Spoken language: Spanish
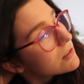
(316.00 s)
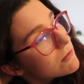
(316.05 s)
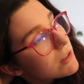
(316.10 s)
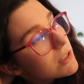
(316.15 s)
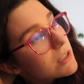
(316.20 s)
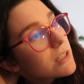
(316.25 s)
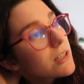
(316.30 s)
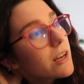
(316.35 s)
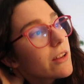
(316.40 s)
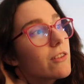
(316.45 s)

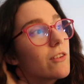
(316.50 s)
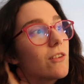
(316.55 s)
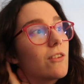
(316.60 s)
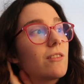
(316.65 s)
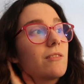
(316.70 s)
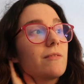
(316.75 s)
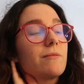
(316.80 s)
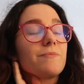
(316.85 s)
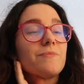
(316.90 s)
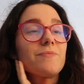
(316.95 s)
una
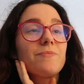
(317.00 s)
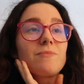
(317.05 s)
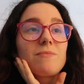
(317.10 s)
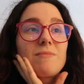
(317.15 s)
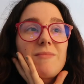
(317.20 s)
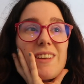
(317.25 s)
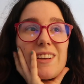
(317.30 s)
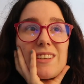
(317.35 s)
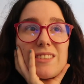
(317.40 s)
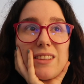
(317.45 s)
sensación
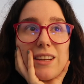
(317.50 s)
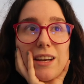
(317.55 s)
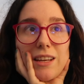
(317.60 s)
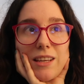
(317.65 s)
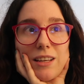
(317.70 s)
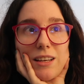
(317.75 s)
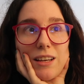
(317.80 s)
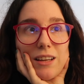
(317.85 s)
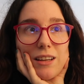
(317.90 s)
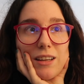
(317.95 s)

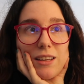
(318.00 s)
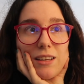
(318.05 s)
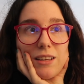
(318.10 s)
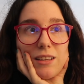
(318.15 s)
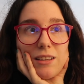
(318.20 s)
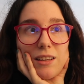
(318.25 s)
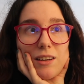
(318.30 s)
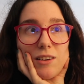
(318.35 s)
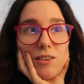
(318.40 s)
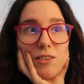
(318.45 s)
extraña la
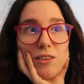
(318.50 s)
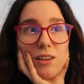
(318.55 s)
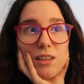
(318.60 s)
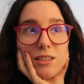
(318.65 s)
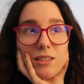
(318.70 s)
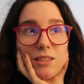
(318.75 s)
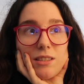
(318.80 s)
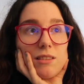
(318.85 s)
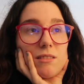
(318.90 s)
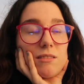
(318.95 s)
que tengo
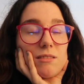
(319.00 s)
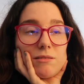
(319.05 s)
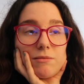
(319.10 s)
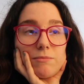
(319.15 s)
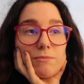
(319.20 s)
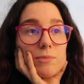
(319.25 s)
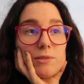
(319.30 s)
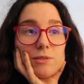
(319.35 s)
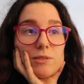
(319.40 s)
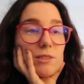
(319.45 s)

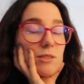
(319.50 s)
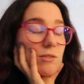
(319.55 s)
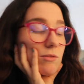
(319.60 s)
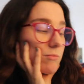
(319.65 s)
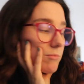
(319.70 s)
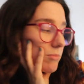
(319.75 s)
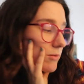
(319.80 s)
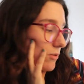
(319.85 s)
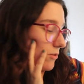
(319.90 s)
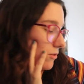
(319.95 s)
pues eso,
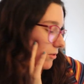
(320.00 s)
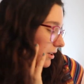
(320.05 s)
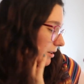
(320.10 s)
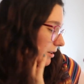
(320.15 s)
un poco